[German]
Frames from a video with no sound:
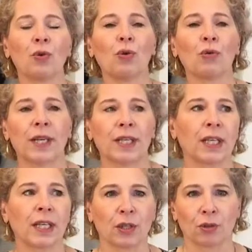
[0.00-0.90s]

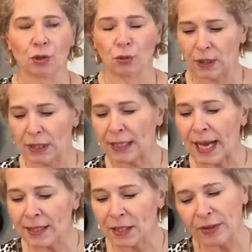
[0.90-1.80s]
hochwertigen Kinderschuhen. Das
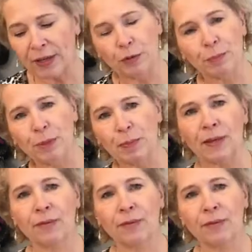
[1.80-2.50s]
heißt, das fängt für mich bei